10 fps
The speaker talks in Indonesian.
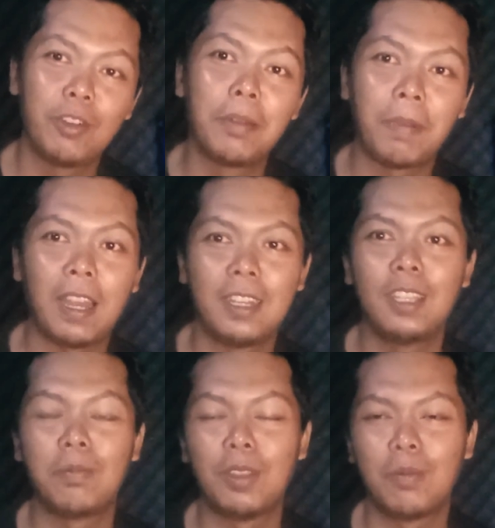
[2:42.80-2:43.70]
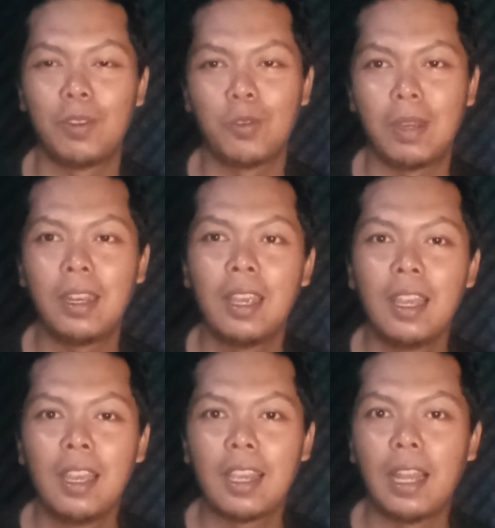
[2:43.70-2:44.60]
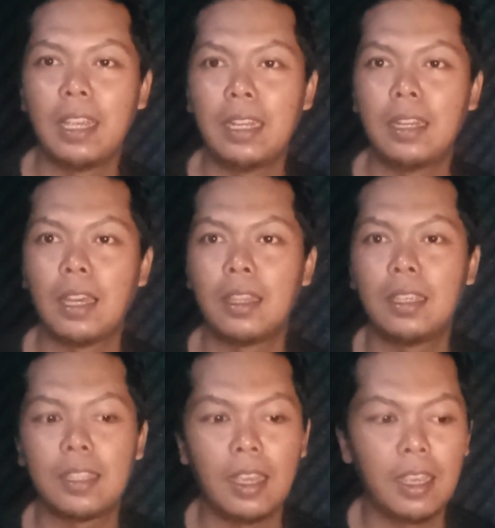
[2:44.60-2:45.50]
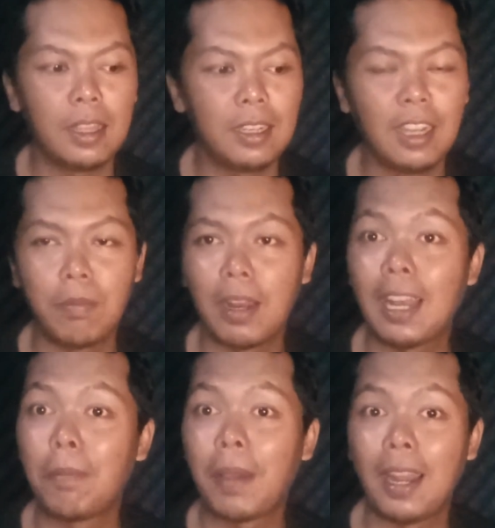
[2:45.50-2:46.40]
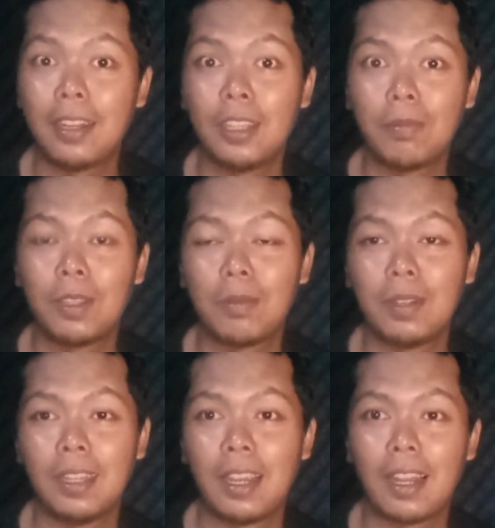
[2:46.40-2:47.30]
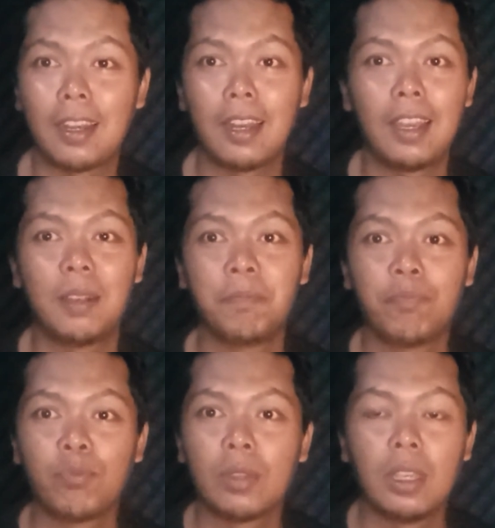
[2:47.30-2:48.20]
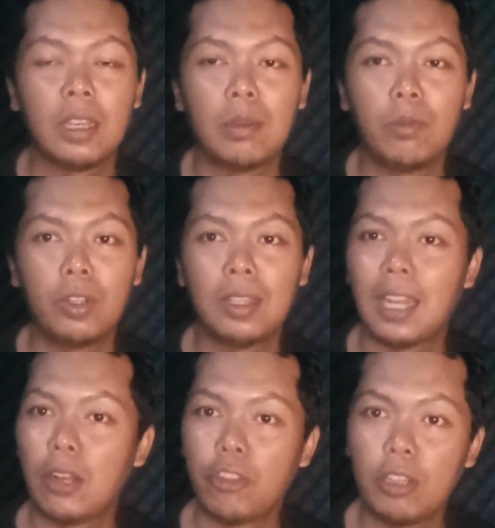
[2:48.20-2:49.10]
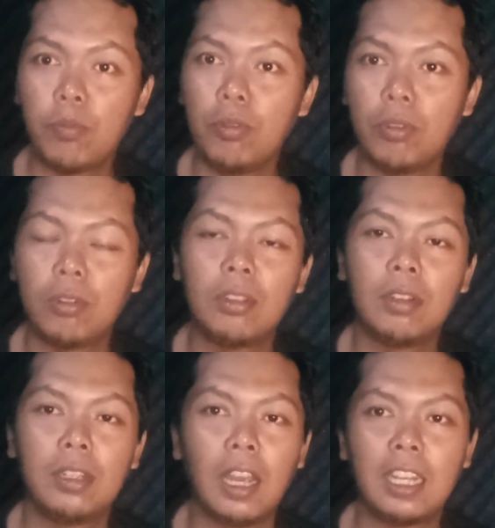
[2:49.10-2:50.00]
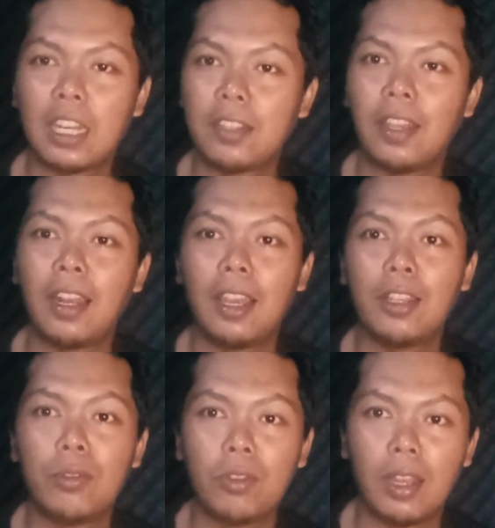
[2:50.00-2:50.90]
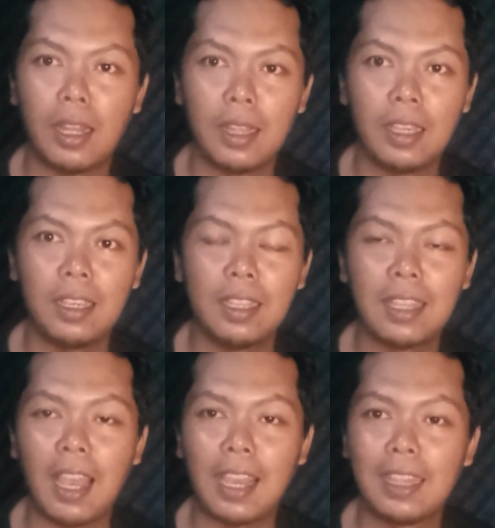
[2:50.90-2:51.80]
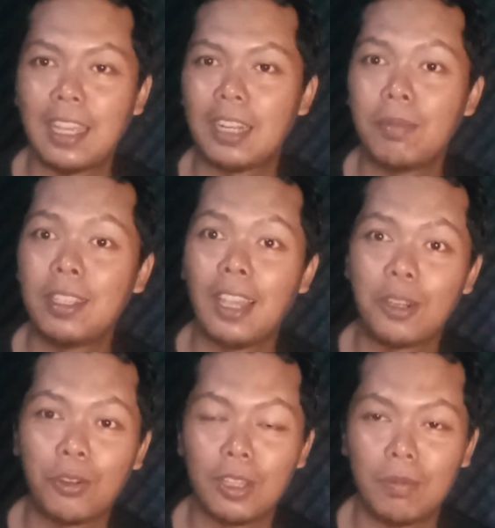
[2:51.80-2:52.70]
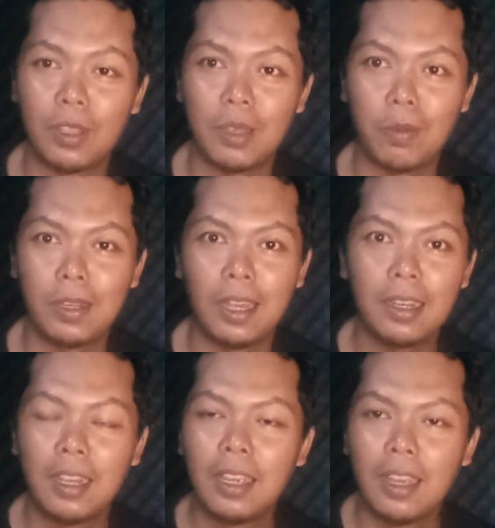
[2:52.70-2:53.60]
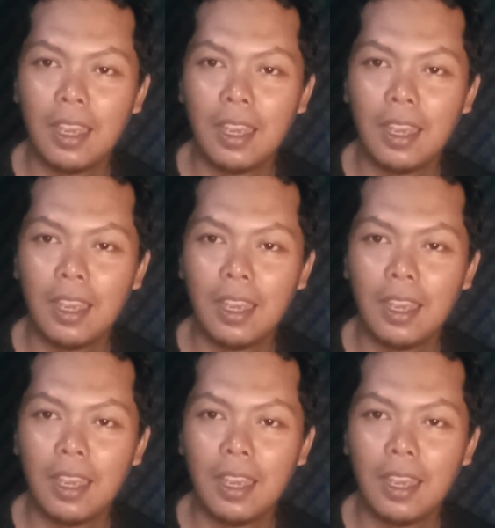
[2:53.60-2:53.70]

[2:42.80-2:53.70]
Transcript: kemudian padi teman-teman cuman kali ini nanti saya tidak menanam padi teman-teman ya karena ya, mungkin terlalu sibuk dan ada kerjaan lain juga nanti kita akan tanami jagung teman-teman dan